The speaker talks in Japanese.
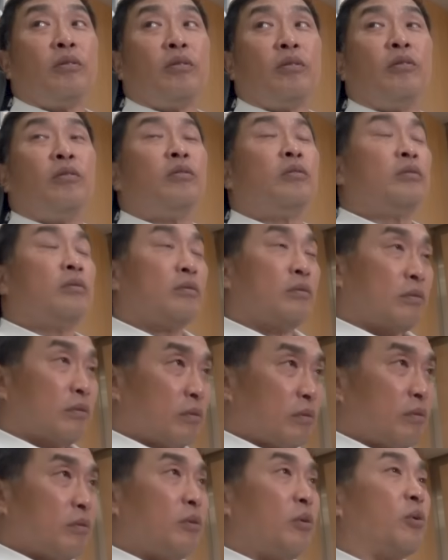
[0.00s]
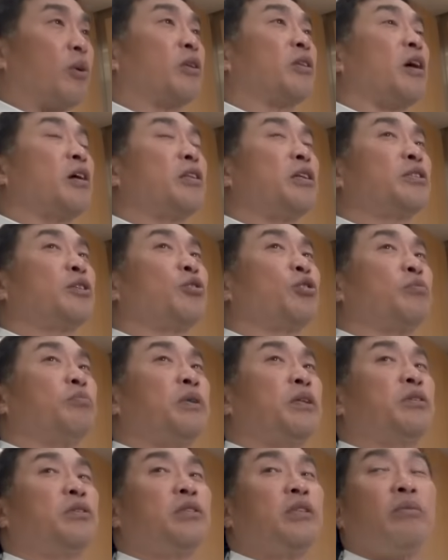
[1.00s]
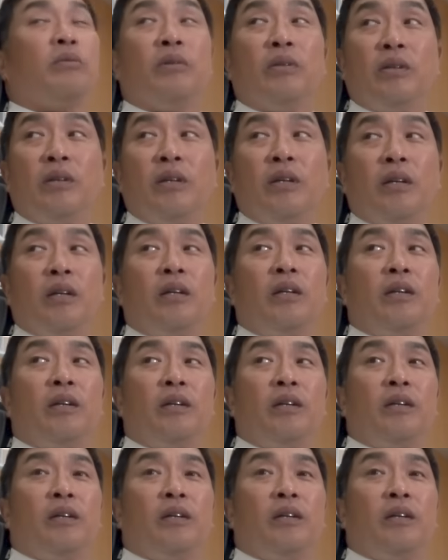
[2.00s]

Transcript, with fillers: え、うん、俺対談昔あんなね尖って